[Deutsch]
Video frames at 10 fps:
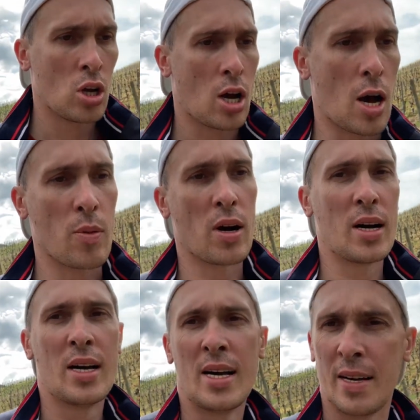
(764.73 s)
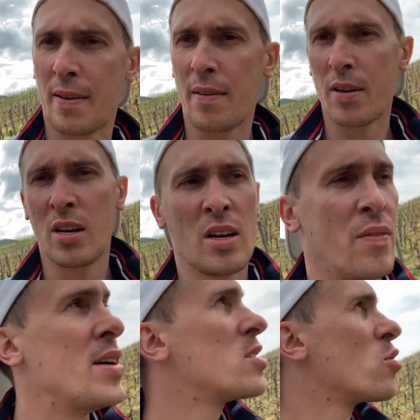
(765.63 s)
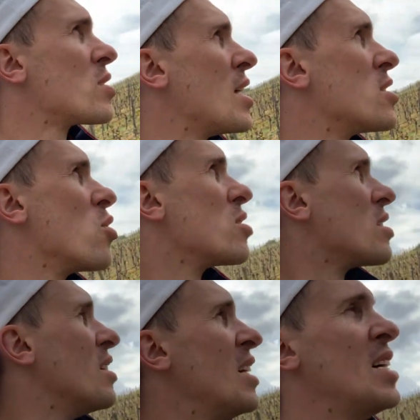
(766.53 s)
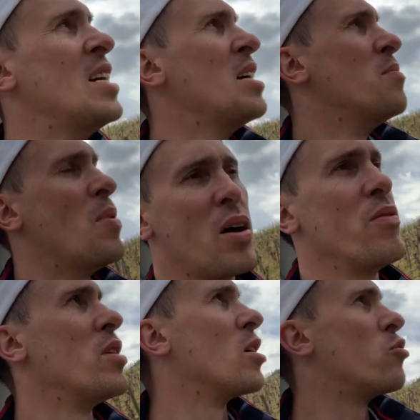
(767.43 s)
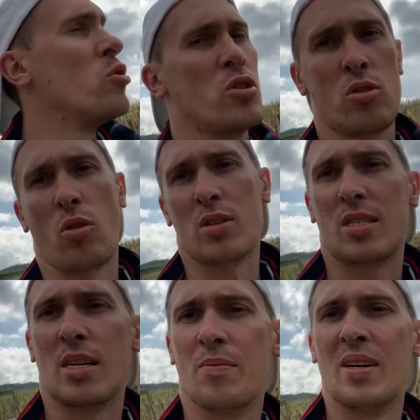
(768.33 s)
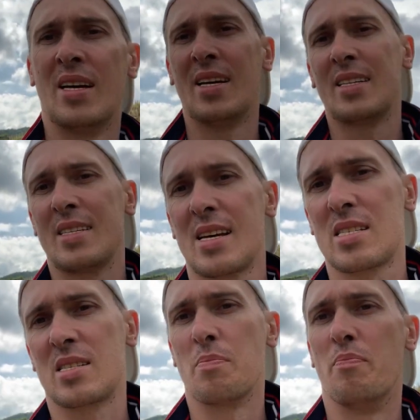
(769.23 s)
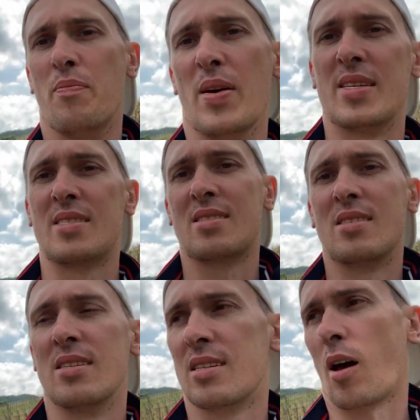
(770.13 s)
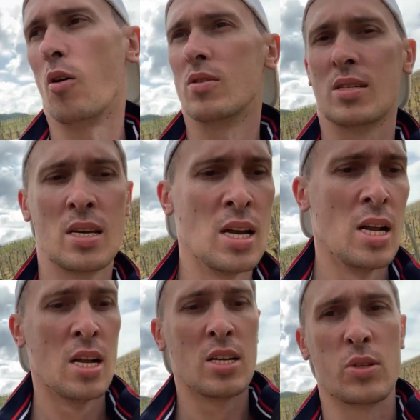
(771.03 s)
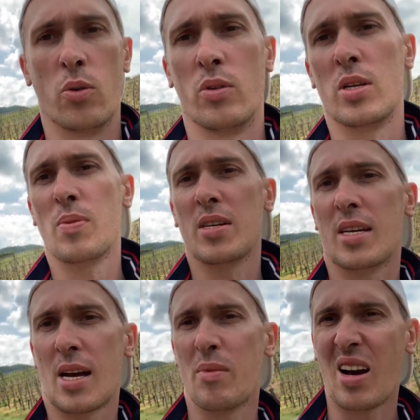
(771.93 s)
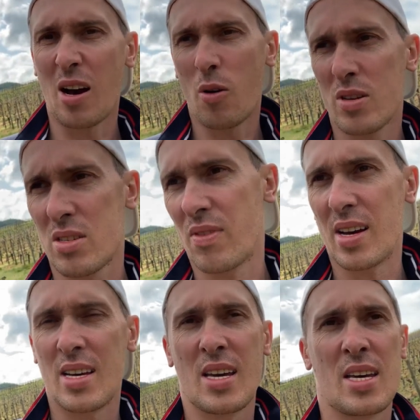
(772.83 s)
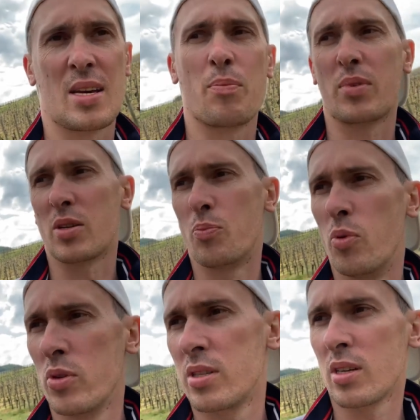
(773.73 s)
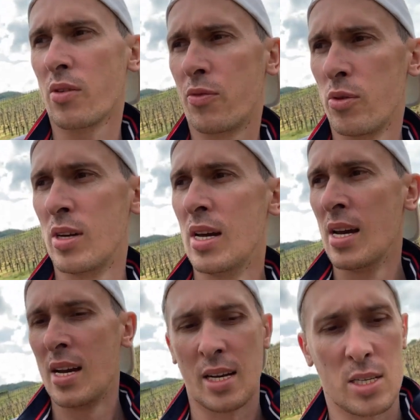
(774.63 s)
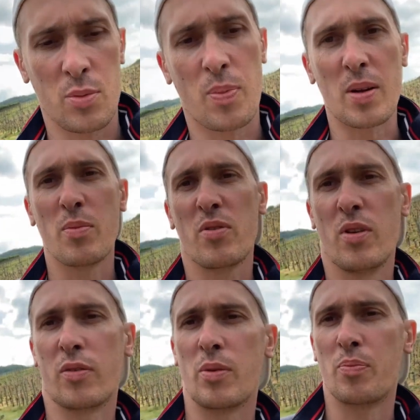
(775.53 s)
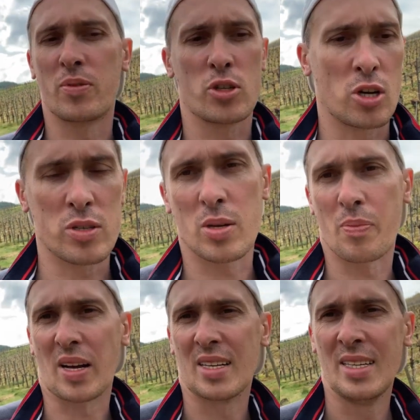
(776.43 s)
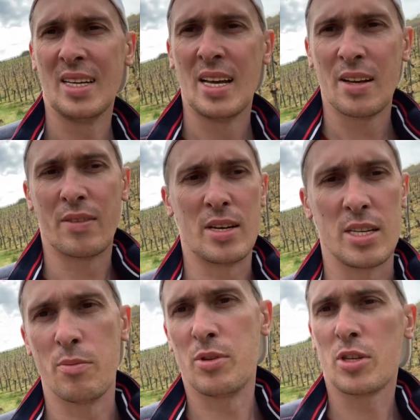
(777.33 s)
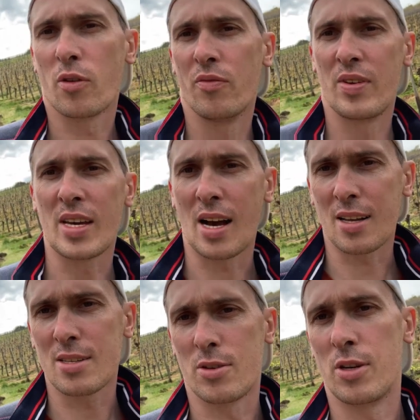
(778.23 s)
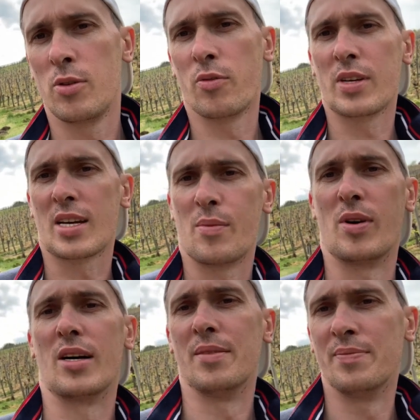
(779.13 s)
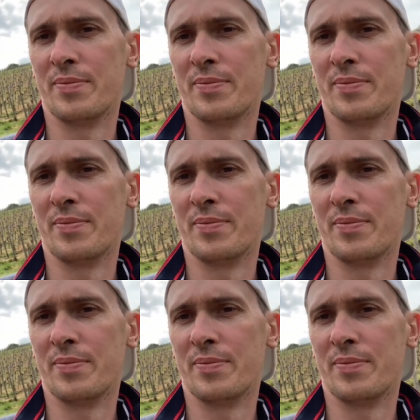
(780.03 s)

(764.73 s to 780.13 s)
Aber wenn es so sein sollte, machen wir natürlich trotzdem das Beste draus. So, jetzt mache ich die Kamera aus, weil ich habe das böse Gefühl, dass ich bald mich wieder auf die Schnauze packe, weil ich nämlich nicht auf den Weg achte, sondern nur auf die Kamera.